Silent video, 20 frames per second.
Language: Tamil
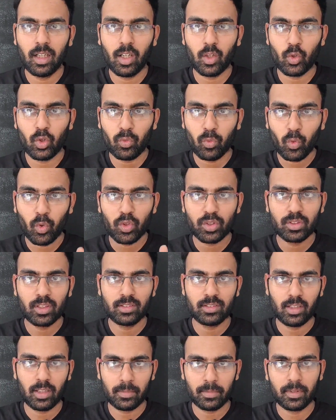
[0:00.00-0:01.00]
அதோட ஃபோட்டோஸ்
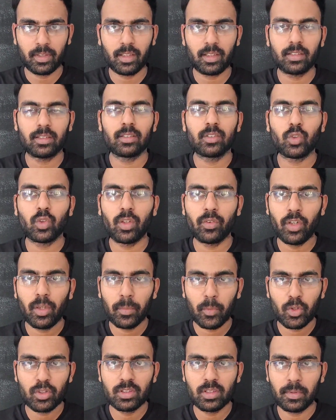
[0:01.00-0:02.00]
நான் ஷேர் பண்ணுறேன் ஸோ அந்த வீடியோ
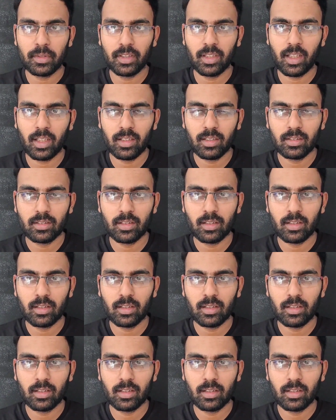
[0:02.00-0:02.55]
பிடிச்சிருந்தேன் அப்படின்னா